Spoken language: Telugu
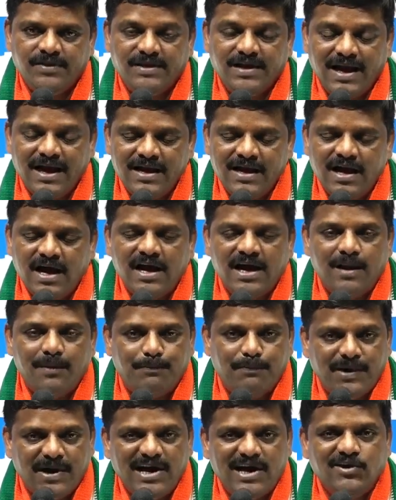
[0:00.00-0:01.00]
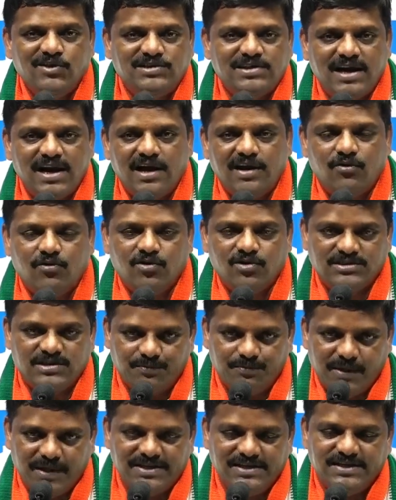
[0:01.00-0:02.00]
తెలంగాణ ప్రయోజనాల
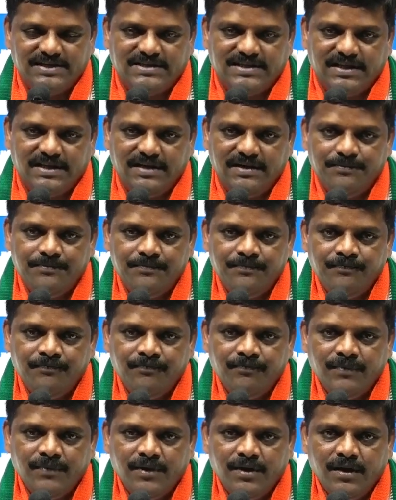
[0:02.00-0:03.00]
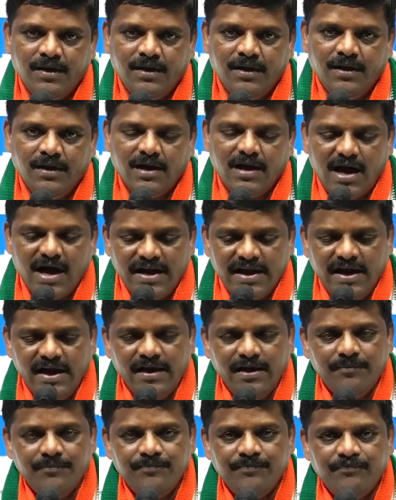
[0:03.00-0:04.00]
కోసం పనిచేస్తుంది కానీ
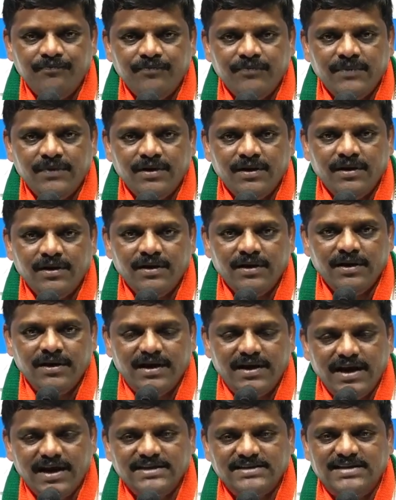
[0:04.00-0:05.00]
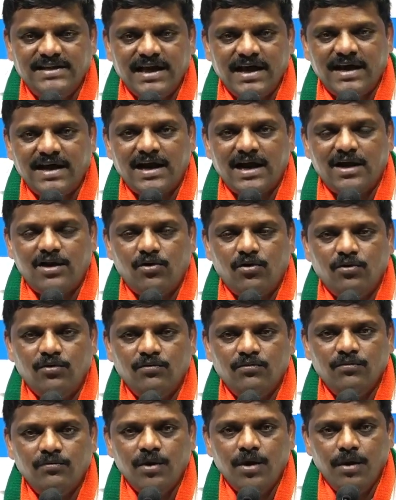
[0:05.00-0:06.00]
కేసీఆర్ గారు
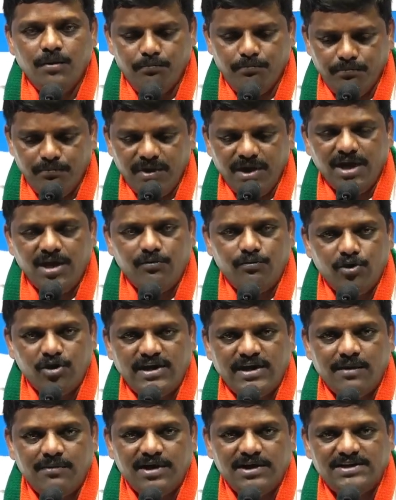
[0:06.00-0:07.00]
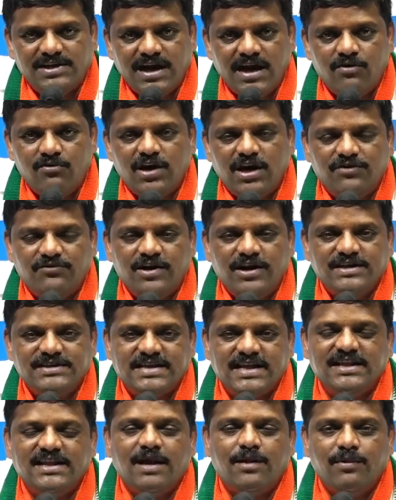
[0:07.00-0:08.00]
మీరు ముఖ్యమంత్రిగా ఉన్నటువంటి
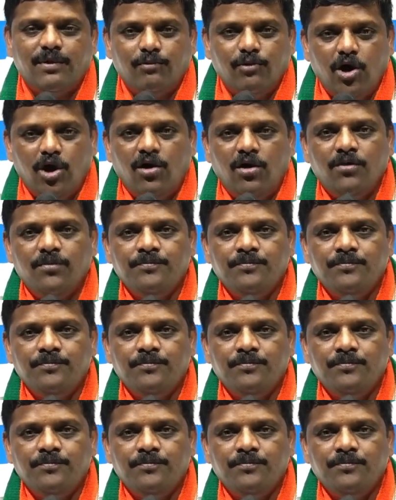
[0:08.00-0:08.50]
సందర్భంలో